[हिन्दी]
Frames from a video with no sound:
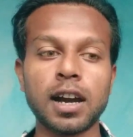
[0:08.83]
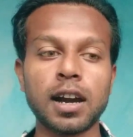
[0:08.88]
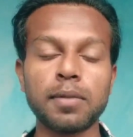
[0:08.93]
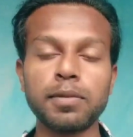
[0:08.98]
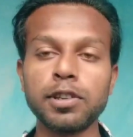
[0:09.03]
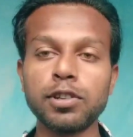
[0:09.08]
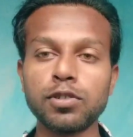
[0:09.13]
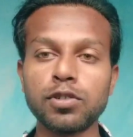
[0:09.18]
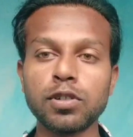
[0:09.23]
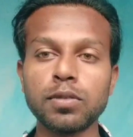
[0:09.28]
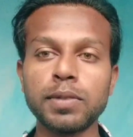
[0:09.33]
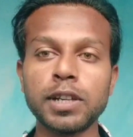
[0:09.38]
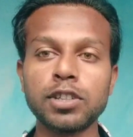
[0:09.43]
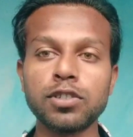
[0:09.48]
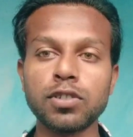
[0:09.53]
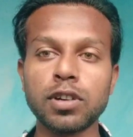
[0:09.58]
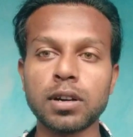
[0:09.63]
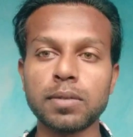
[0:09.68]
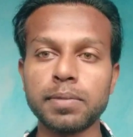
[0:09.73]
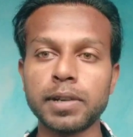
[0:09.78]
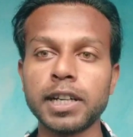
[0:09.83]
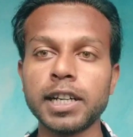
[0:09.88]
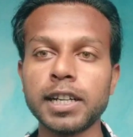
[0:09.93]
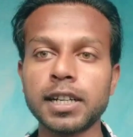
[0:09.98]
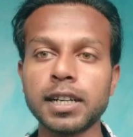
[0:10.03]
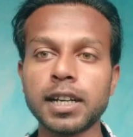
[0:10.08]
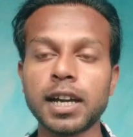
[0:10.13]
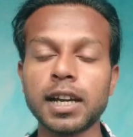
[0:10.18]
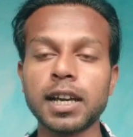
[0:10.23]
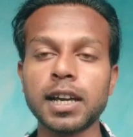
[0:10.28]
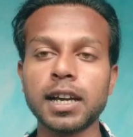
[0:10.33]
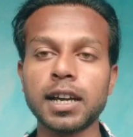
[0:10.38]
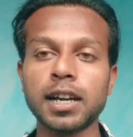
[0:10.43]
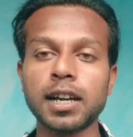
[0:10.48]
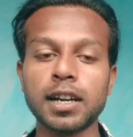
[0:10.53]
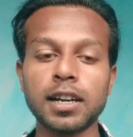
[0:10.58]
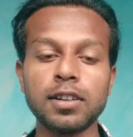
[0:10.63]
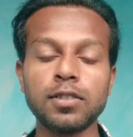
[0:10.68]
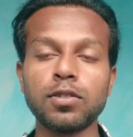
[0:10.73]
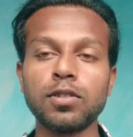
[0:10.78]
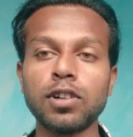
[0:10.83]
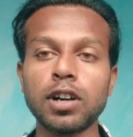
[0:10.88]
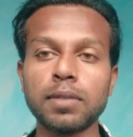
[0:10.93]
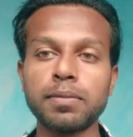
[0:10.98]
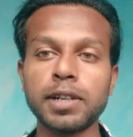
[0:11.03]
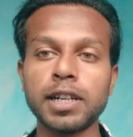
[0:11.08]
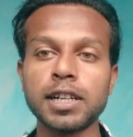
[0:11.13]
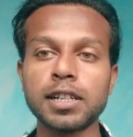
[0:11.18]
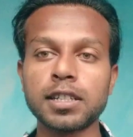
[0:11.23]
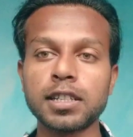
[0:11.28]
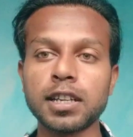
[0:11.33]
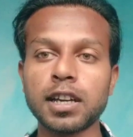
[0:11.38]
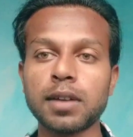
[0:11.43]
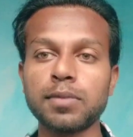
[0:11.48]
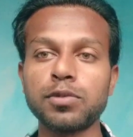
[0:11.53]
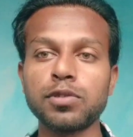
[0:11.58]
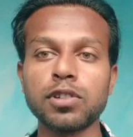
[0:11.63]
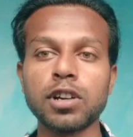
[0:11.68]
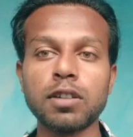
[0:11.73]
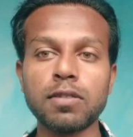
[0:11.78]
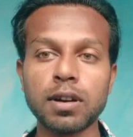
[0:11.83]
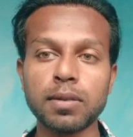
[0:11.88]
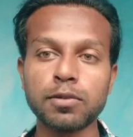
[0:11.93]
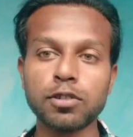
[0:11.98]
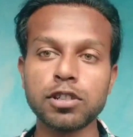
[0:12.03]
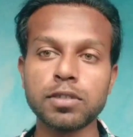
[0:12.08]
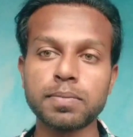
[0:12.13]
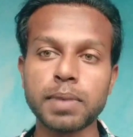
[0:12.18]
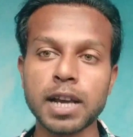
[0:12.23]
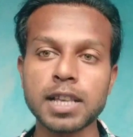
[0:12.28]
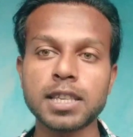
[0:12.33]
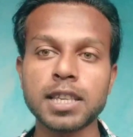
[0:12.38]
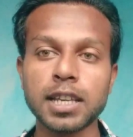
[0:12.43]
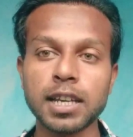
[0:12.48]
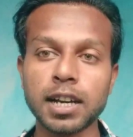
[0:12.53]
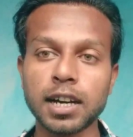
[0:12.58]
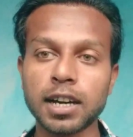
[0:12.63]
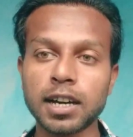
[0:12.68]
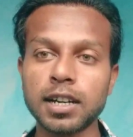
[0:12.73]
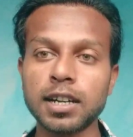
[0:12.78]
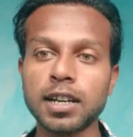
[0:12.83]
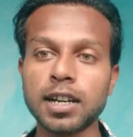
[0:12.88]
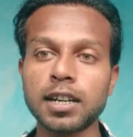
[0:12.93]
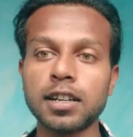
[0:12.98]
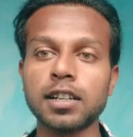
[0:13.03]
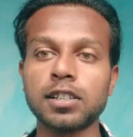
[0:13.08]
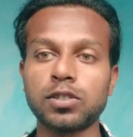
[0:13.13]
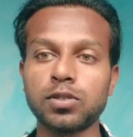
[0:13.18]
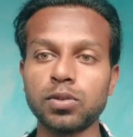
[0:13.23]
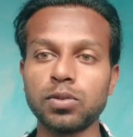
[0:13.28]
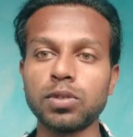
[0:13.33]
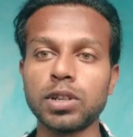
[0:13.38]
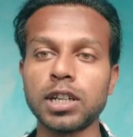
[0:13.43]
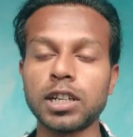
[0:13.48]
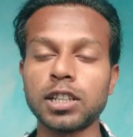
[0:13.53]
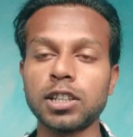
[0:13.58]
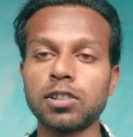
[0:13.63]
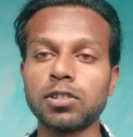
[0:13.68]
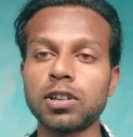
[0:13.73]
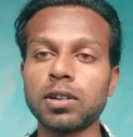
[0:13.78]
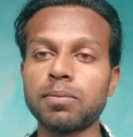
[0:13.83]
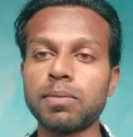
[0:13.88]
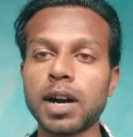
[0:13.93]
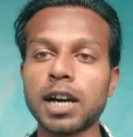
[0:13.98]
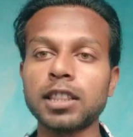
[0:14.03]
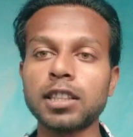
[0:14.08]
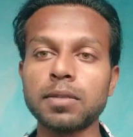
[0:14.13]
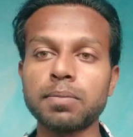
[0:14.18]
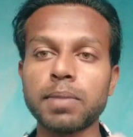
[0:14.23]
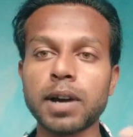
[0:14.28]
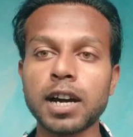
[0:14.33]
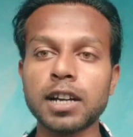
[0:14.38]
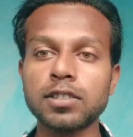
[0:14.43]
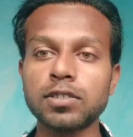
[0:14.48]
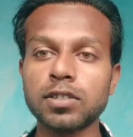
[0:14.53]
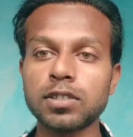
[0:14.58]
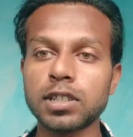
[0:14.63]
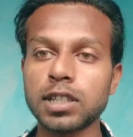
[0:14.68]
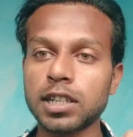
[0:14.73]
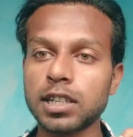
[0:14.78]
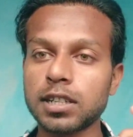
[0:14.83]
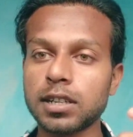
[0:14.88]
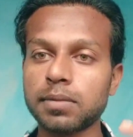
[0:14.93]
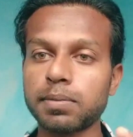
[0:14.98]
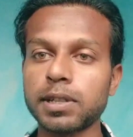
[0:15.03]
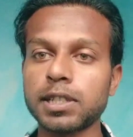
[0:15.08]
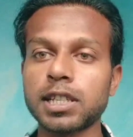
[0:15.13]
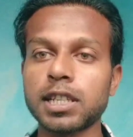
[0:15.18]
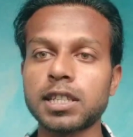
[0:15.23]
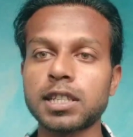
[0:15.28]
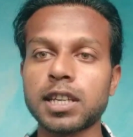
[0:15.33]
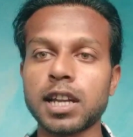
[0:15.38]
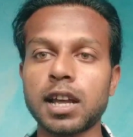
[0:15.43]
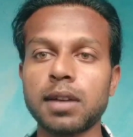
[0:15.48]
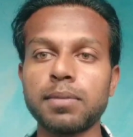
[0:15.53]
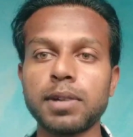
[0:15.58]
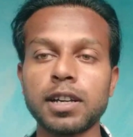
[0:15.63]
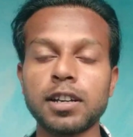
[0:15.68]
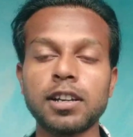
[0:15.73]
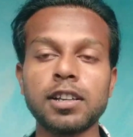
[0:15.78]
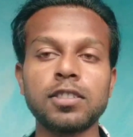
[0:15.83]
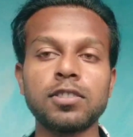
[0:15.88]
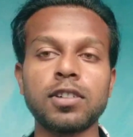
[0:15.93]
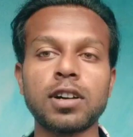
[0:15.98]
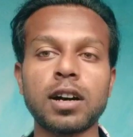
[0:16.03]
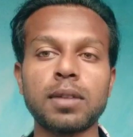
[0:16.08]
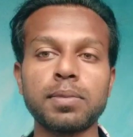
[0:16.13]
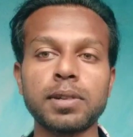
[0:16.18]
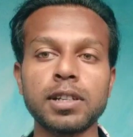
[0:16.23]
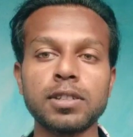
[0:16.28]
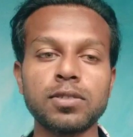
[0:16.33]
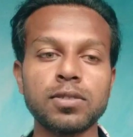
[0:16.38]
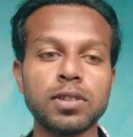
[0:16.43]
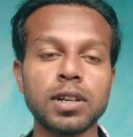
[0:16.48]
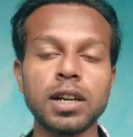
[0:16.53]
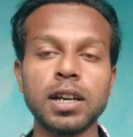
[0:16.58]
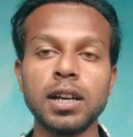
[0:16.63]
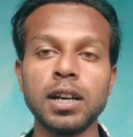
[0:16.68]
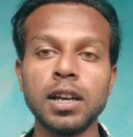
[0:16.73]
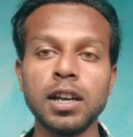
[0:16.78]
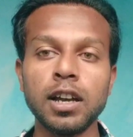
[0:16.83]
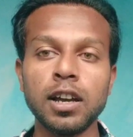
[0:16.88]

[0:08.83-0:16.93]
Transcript: अब यूट्यूब ने जो अपडेट लाया है वो अपडेट से आप जो है आप कुछ पैसे अर्न करना शुरू कर दोगे मात्र 500 अगर आपके सब्सक्राइबर है तो आपके जो है